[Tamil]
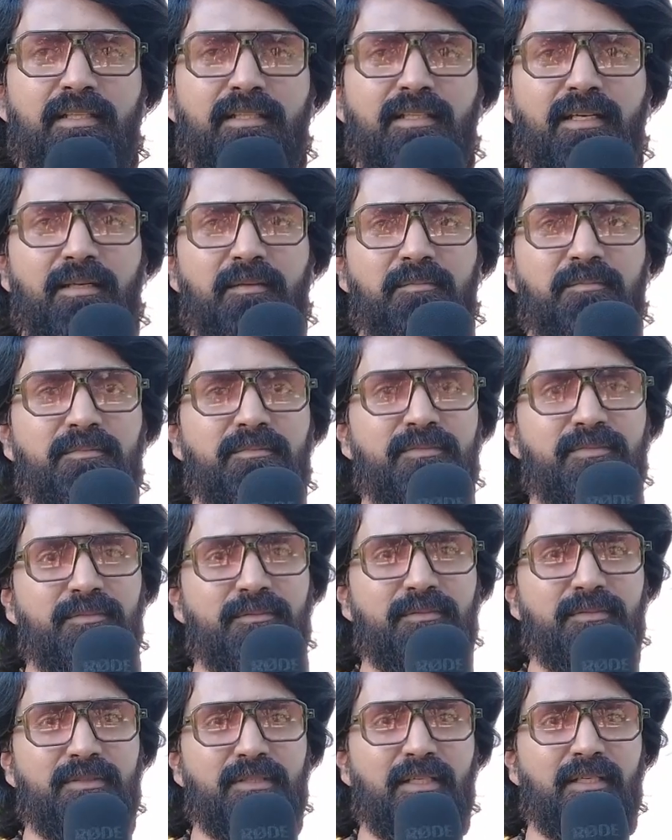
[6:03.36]
சந்தானம்
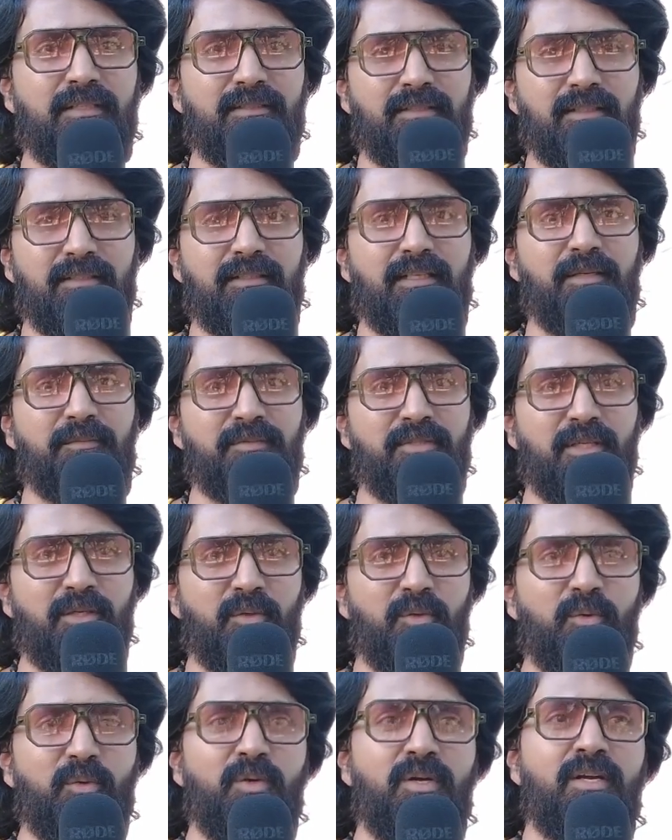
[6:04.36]
சா சந்தானம்
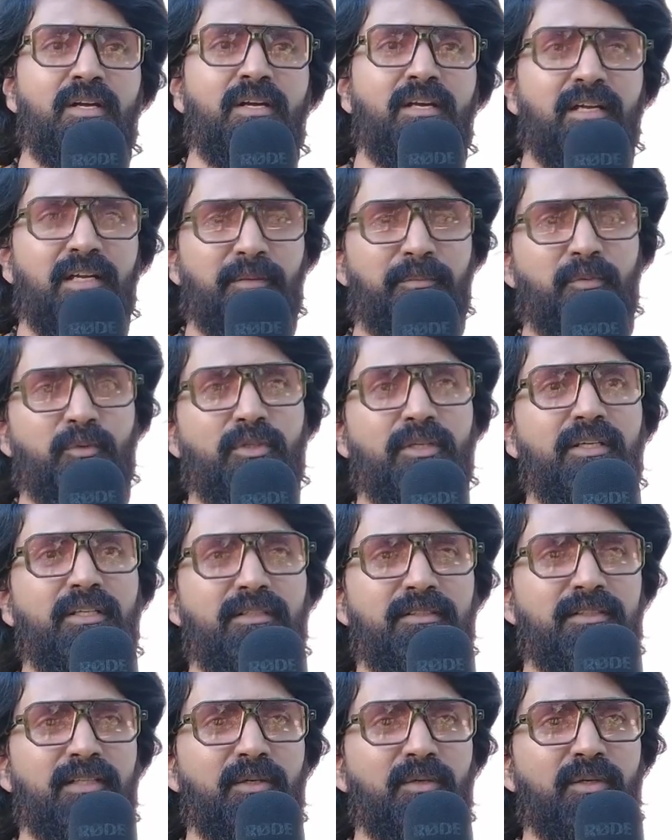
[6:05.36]
சாரும் இப்போ
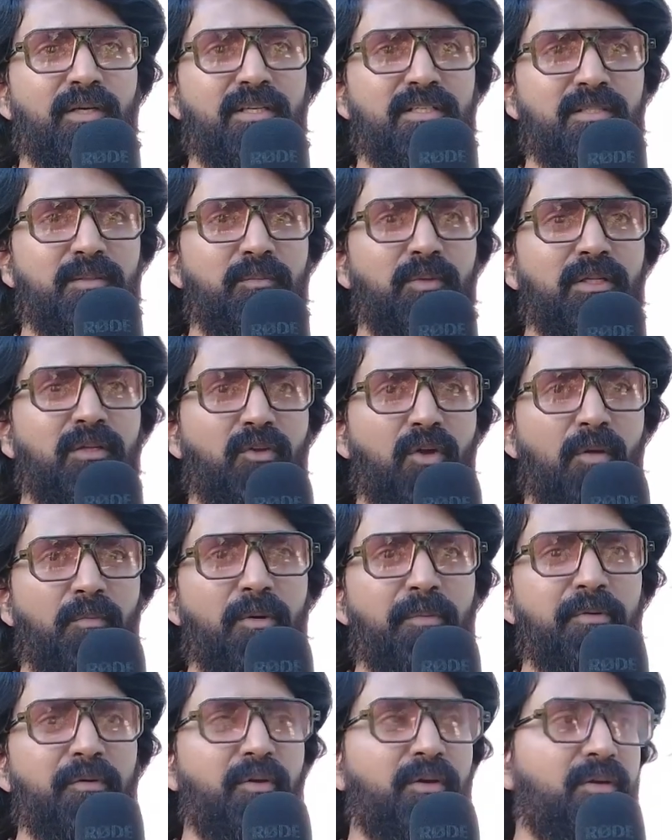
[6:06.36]
உதயநிதி சாரும் நடிச்சுமோ அந்த காம்போ
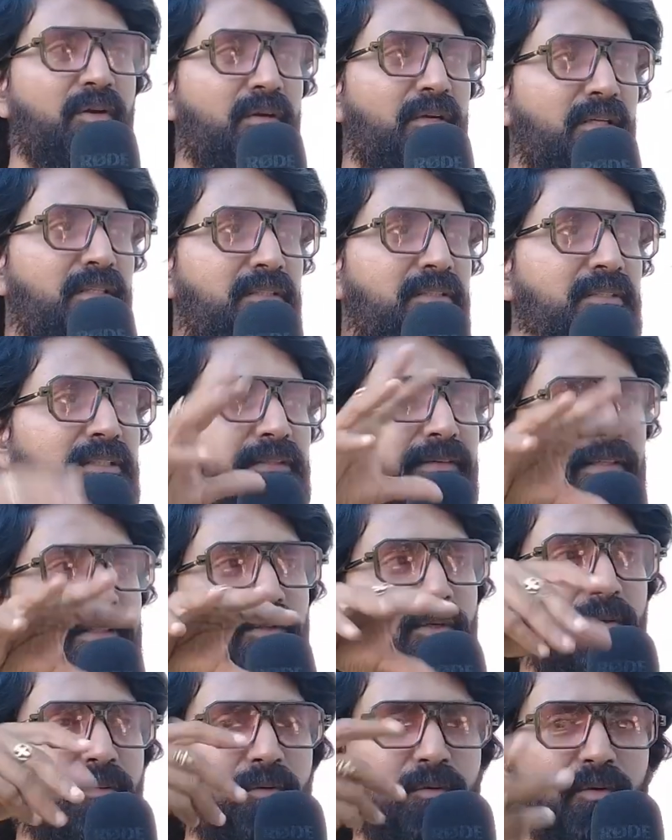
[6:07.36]
எப்படி ஒர்க் அவுட் ஆச்சு
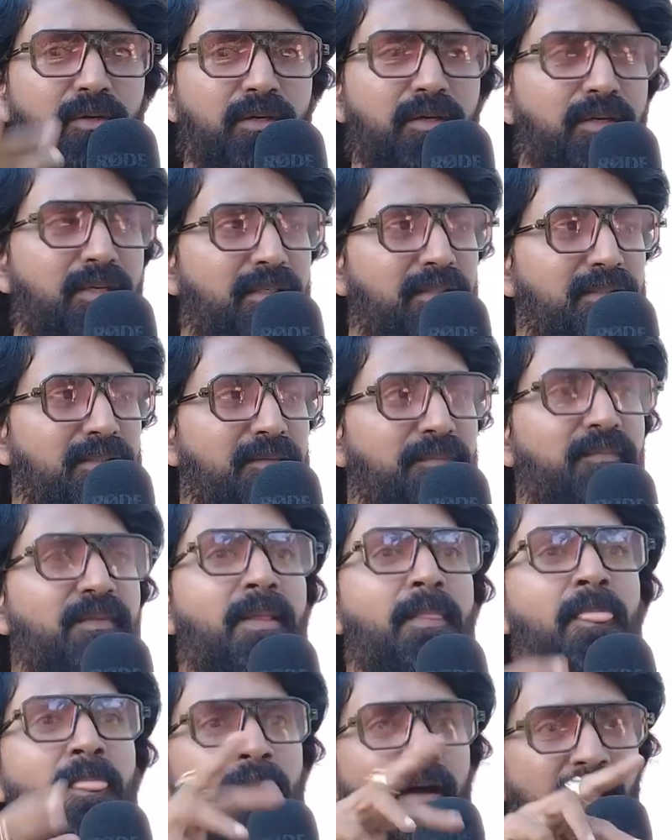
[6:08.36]
ஜீவாஸோட ஒர்க் அவுட் ஆச்சு
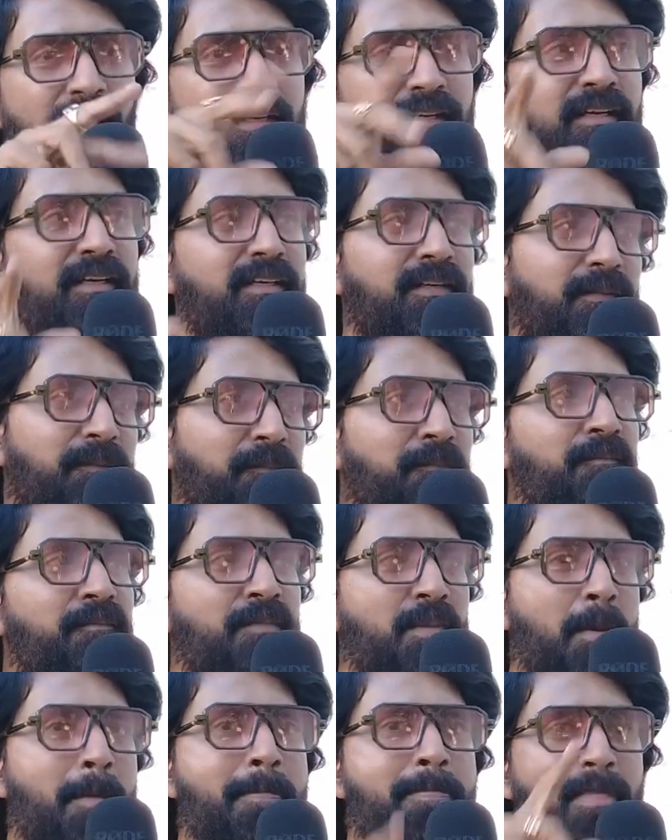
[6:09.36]
ஆர்யா
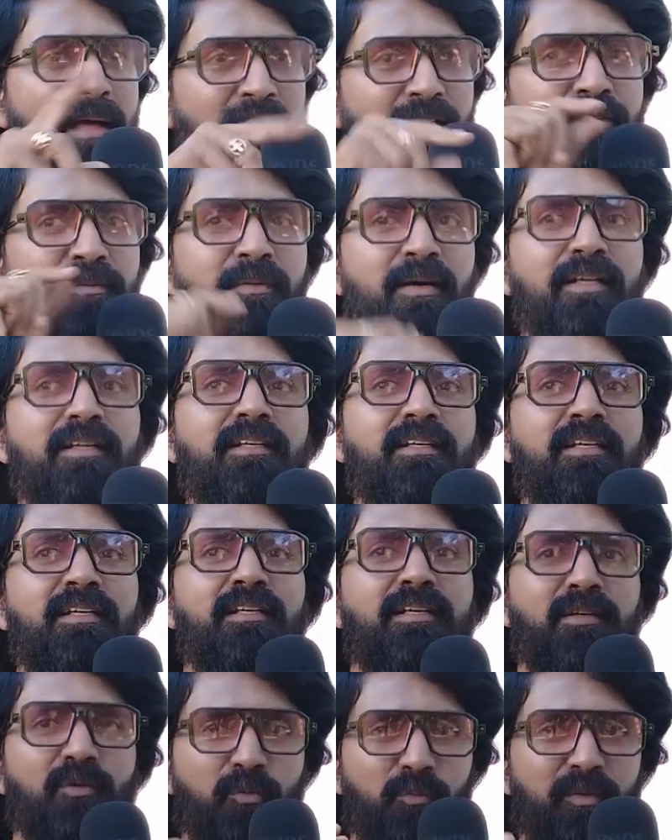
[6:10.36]
அது மாதிரி
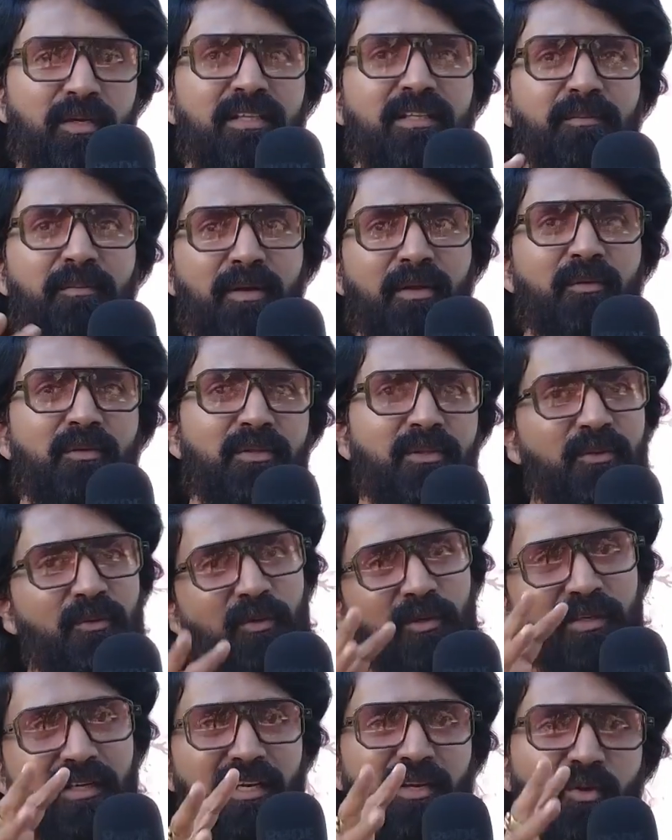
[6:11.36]
உண்மையில் இந்த படம் வந்து
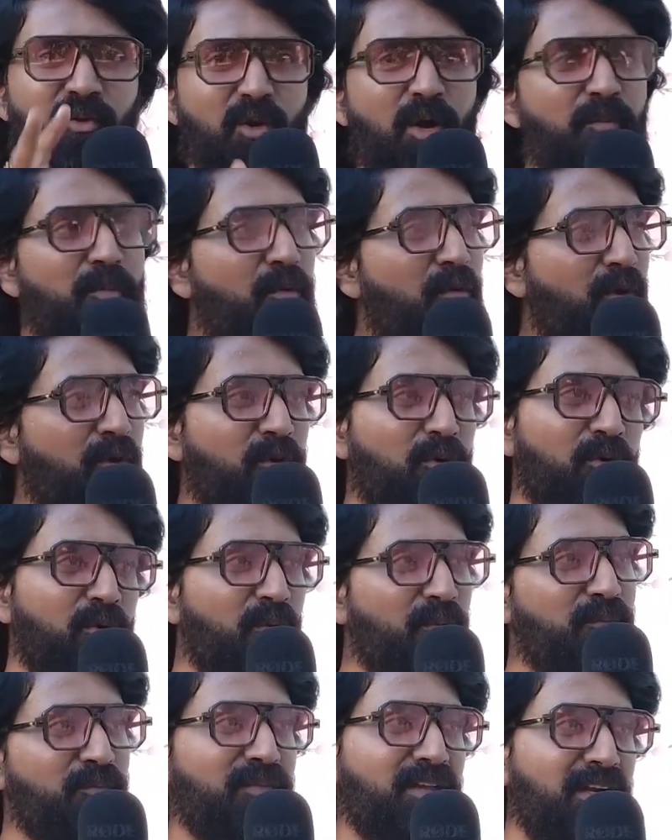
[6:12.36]
ஒரு நல்ல காம்போ ஒர்க்
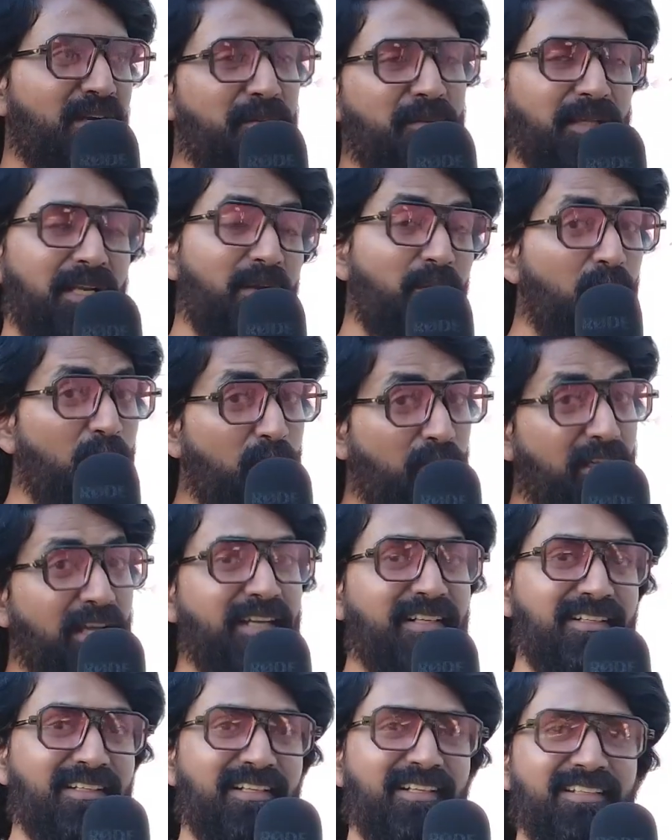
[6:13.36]
அவுட்டும் கண்டிப்பாக நல்லா ஒர்க் அவுட்டாக
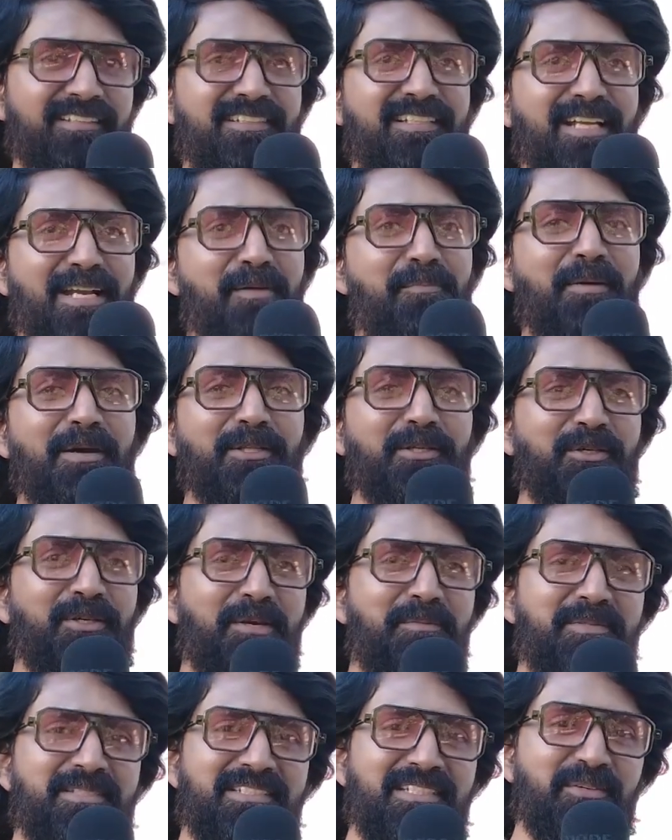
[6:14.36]
இருக்குது ஆக்சுவலி நல்லா
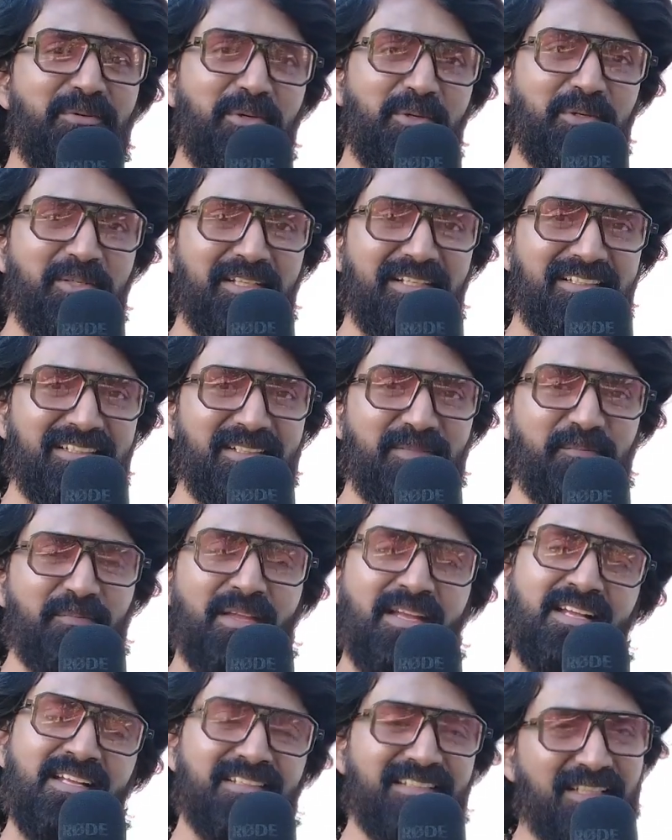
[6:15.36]
பார்த்துருக்கேன் கெமிஸ்ட்ரியாக ஒர்க் அவுட்டாக இருக்குது
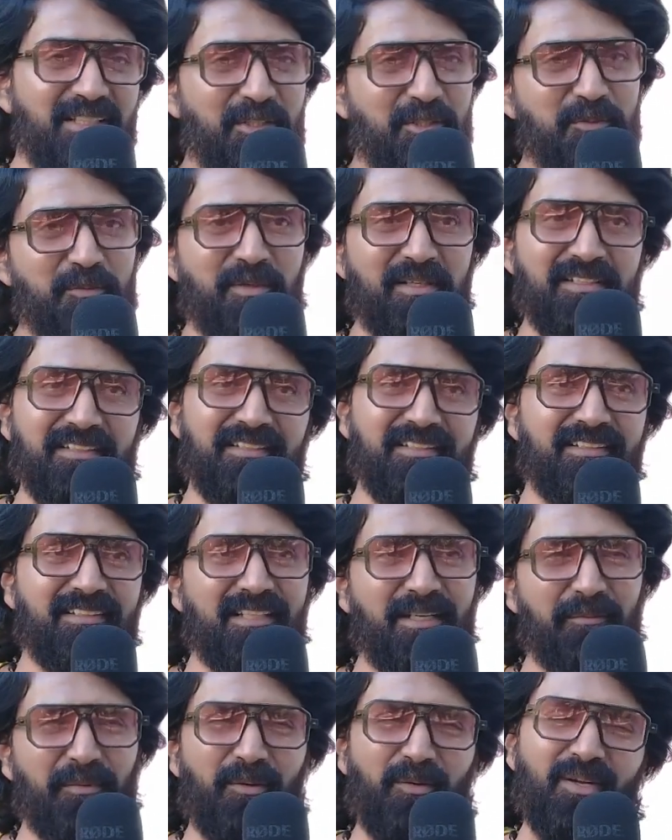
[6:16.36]
சந்தோஷமாக இருக்குது
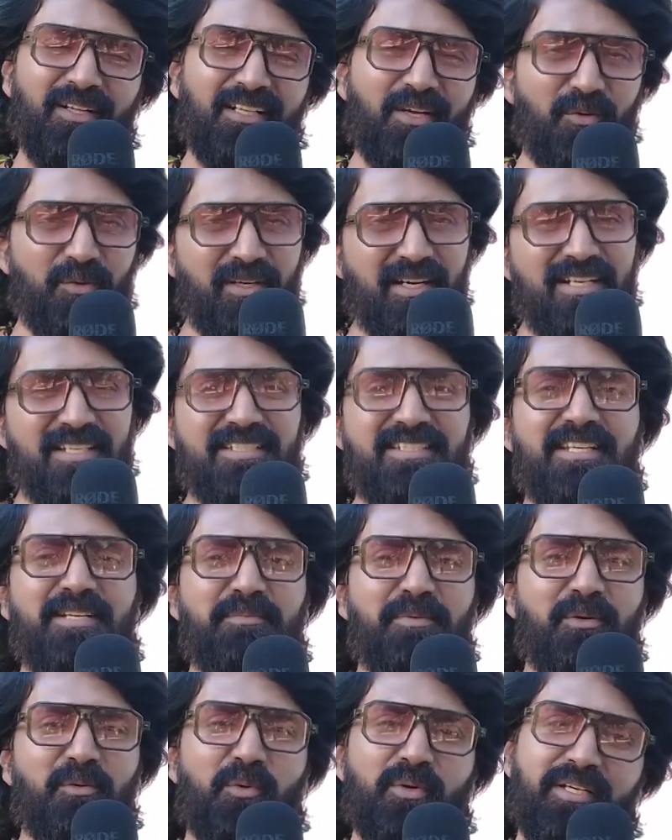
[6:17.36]
எப்போ உட்காந்து கவுண்டர் அடிச்சிட்டே
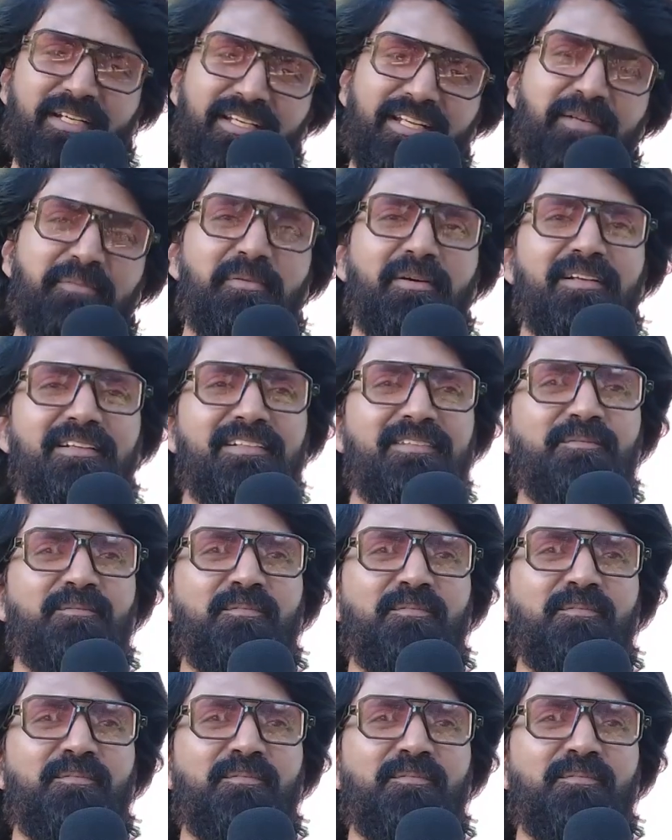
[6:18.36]
இருப்பார் ஓட்டிகிட்டே இருப்பார்